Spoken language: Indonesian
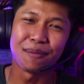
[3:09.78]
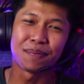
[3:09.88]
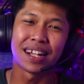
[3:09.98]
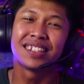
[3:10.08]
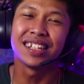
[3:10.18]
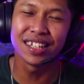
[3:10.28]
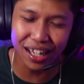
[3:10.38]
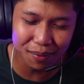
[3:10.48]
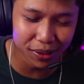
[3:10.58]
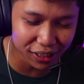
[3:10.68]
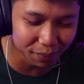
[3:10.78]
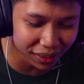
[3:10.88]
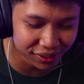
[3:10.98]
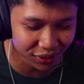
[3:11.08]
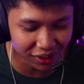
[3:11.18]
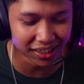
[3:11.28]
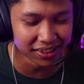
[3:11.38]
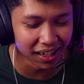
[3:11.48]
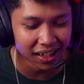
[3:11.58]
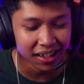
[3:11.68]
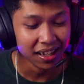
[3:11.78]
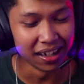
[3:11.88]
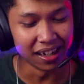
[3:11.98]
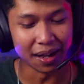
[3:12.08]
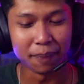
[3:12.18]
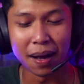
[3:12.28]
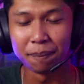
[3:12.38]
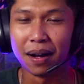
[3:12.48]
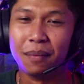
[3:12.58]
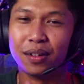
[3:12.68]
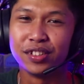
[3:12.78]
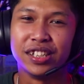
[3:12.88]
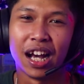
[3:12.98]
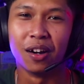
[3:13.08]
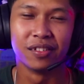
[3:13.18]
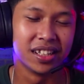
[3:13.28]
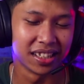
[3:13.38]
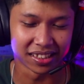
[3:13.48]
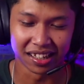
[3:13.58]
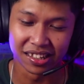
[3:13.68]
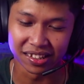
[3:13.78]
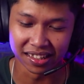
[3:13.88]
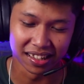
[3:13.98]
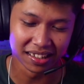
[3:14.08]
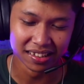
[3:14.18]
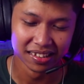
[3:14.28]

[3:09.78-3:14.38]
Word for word: Ada presiden bisa meso guys ya. Gak apa-apa manusiawi guys kayak gitu ya.